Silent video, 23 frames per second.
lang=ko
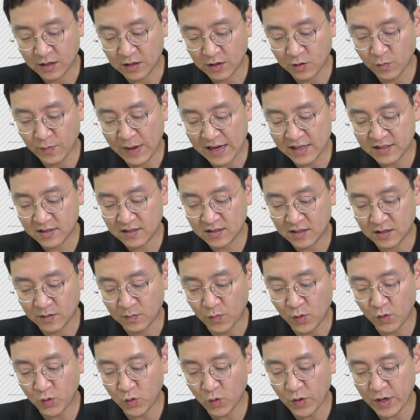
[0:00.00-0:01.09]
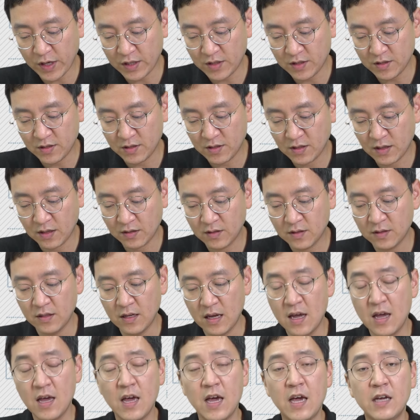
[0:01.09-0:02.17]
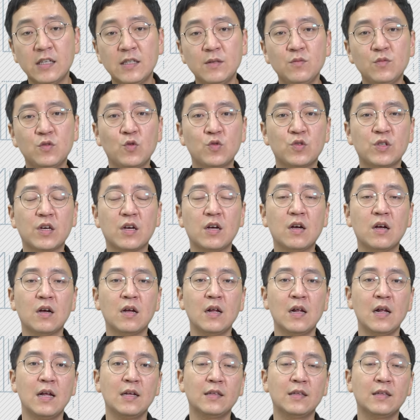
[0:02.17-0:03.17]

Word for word: 그리고 마스크, 포토레지스트 같은 핵심 소재가